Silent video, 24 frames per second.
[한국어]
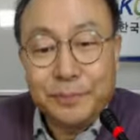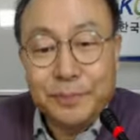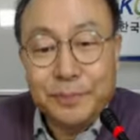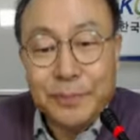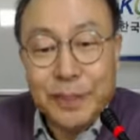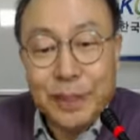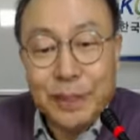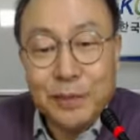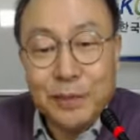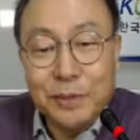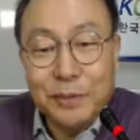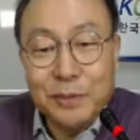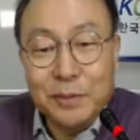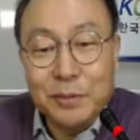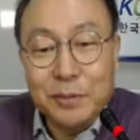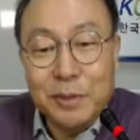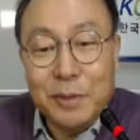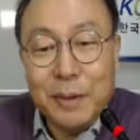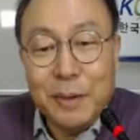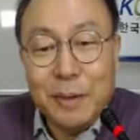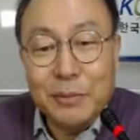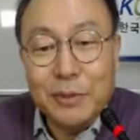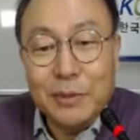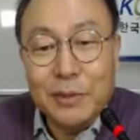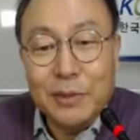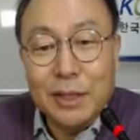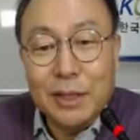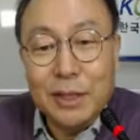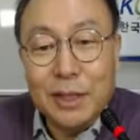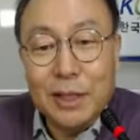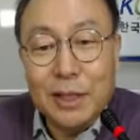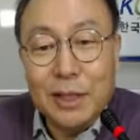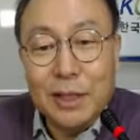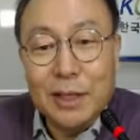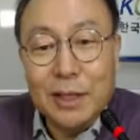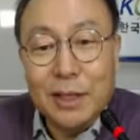요즘 뭐 바쁜
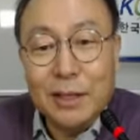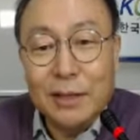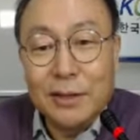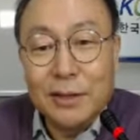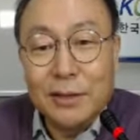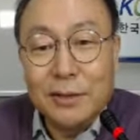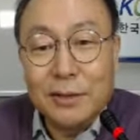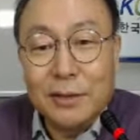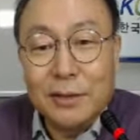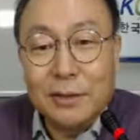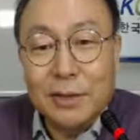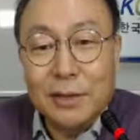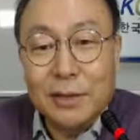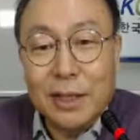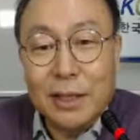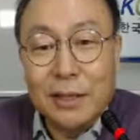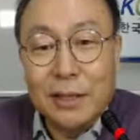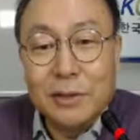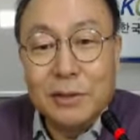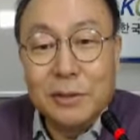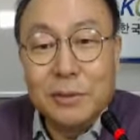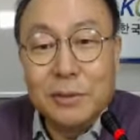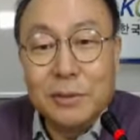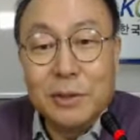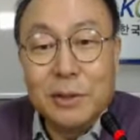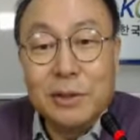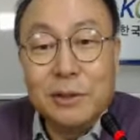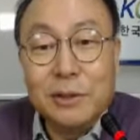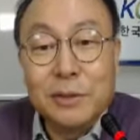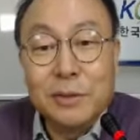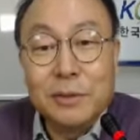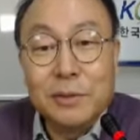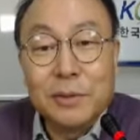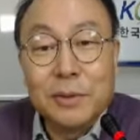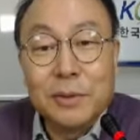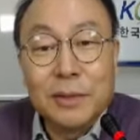시간에 이것저것다읽어보실수
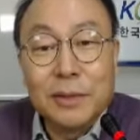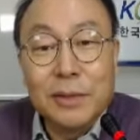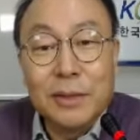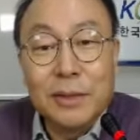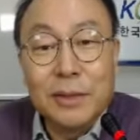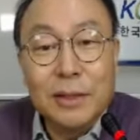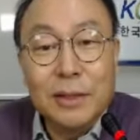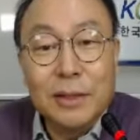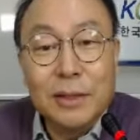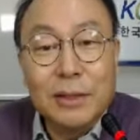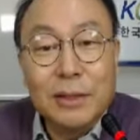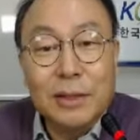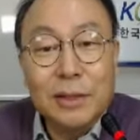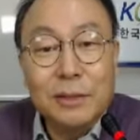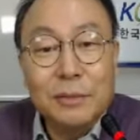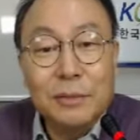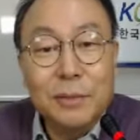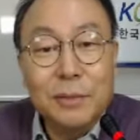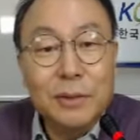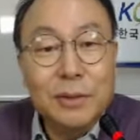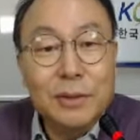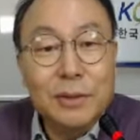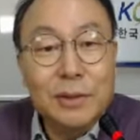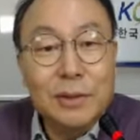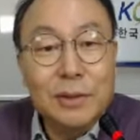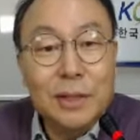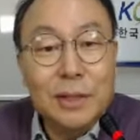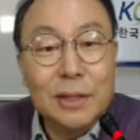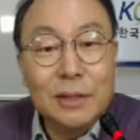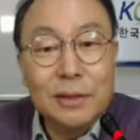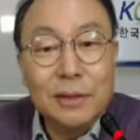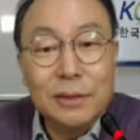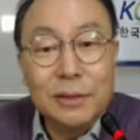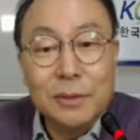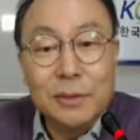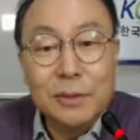없으니까 이 체크포인트를
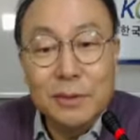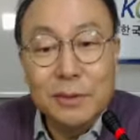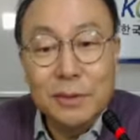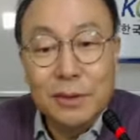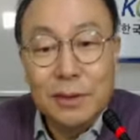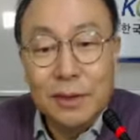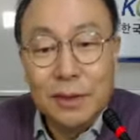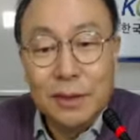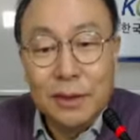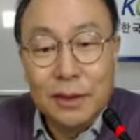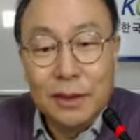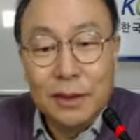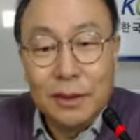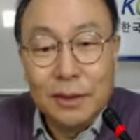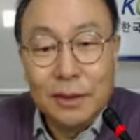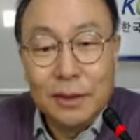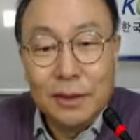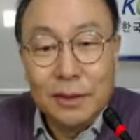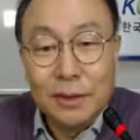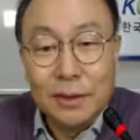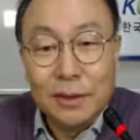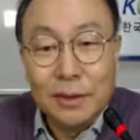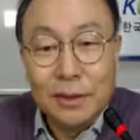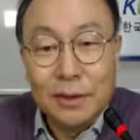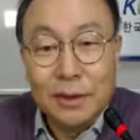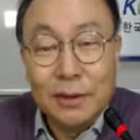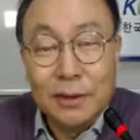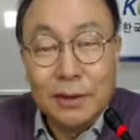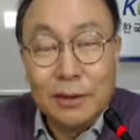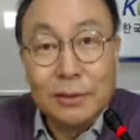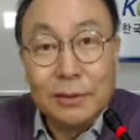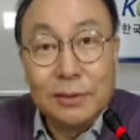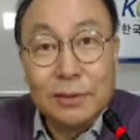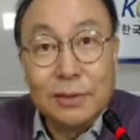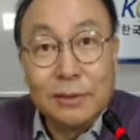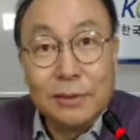가지고 어,
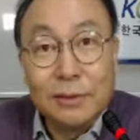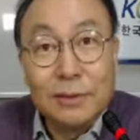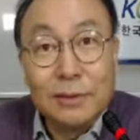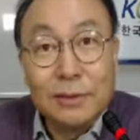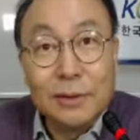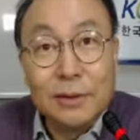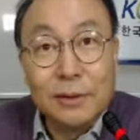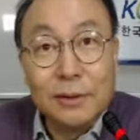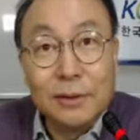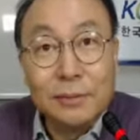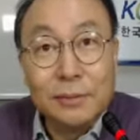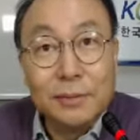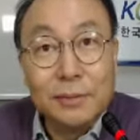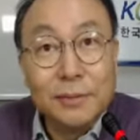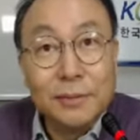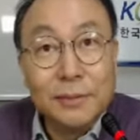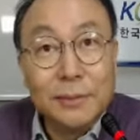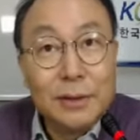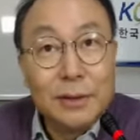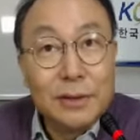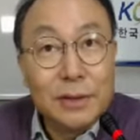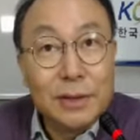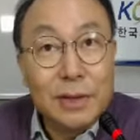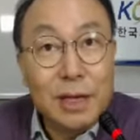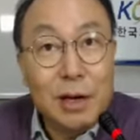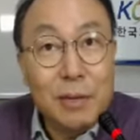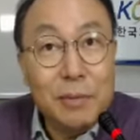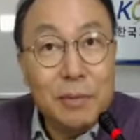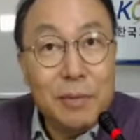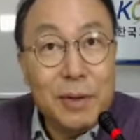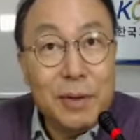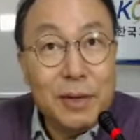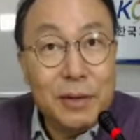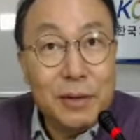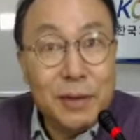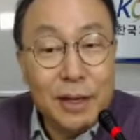지금
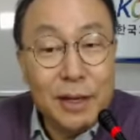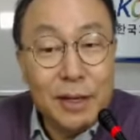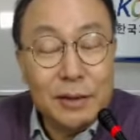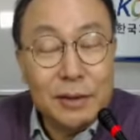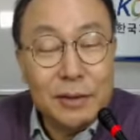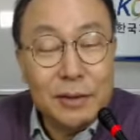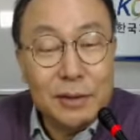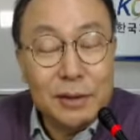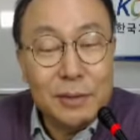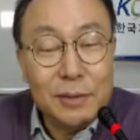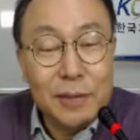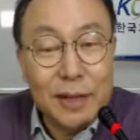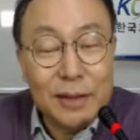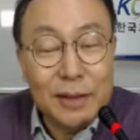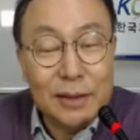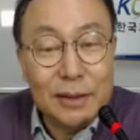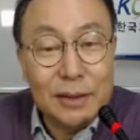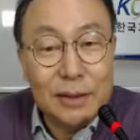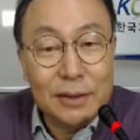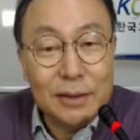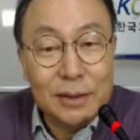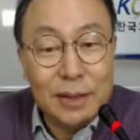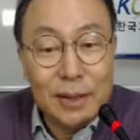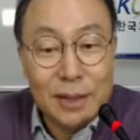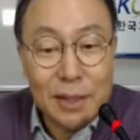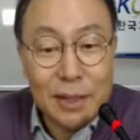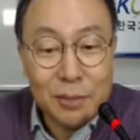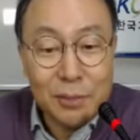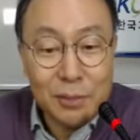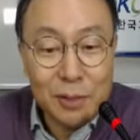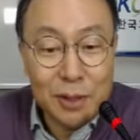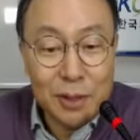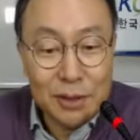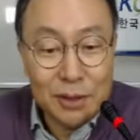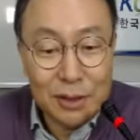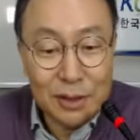사업화 계획서를 만드실 때
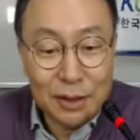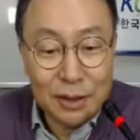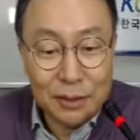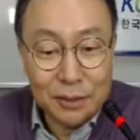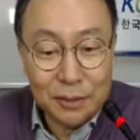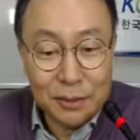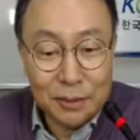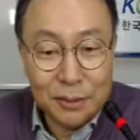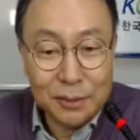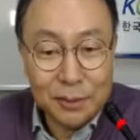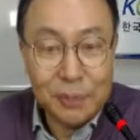참고하시라고 이거